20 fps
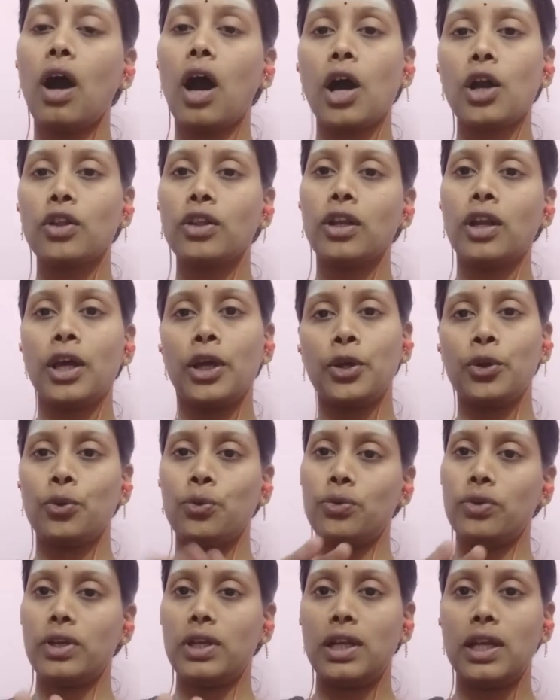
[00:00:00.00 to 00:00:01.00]
ஆறுதலாக
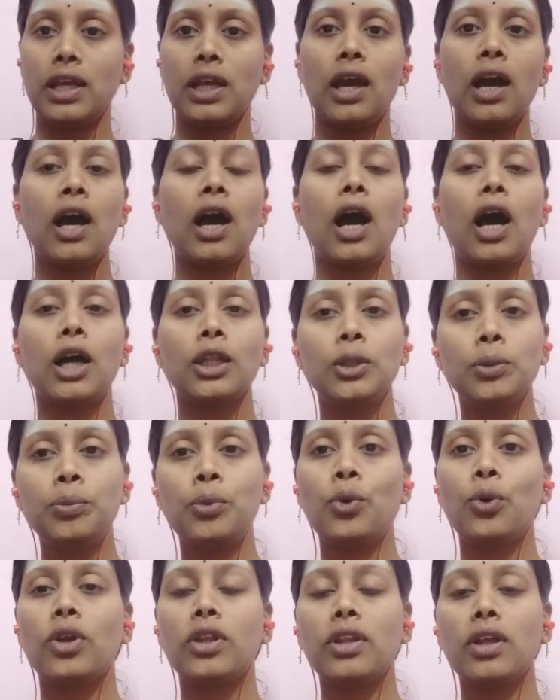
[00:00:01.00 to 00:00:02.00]
இருக்கும் இல்லையா அது
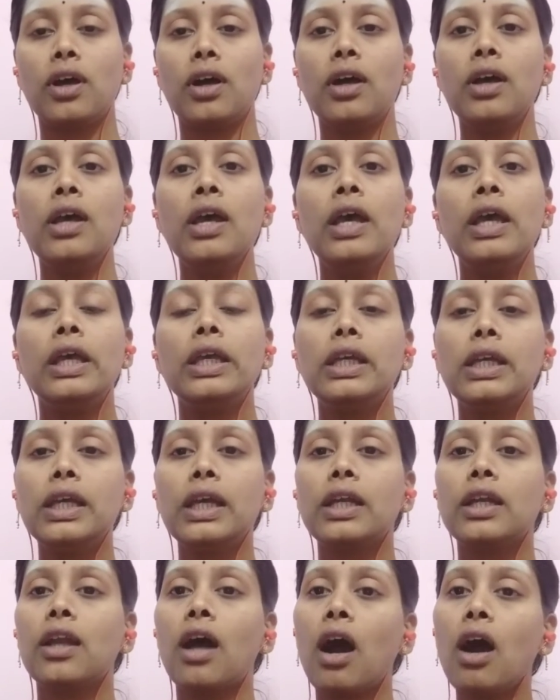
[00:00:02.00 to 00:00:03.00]
போல தான்
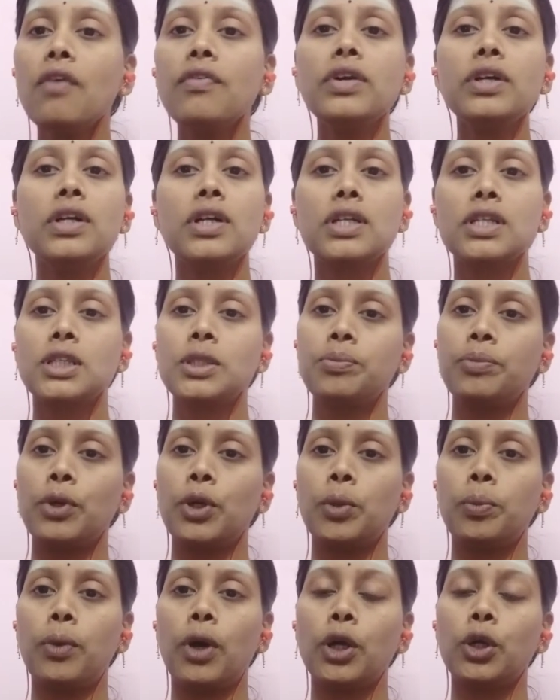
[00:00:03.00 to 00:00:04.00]
இங்கே நாவக்கரசு
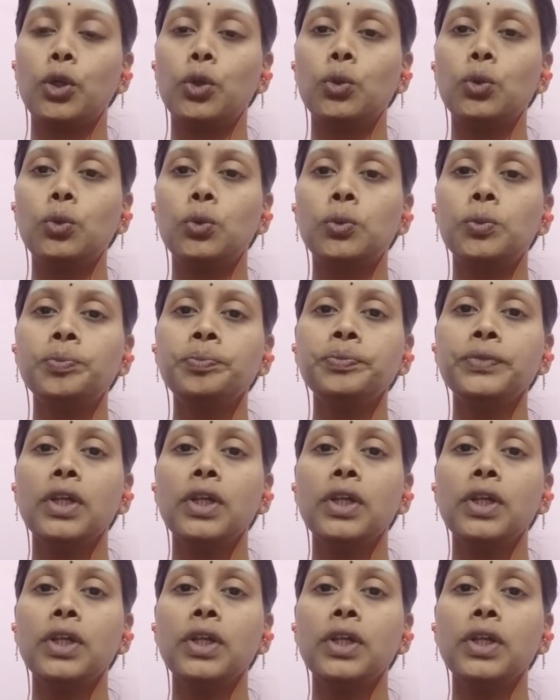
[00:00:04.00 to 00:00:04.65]
பெருமானுக்கும்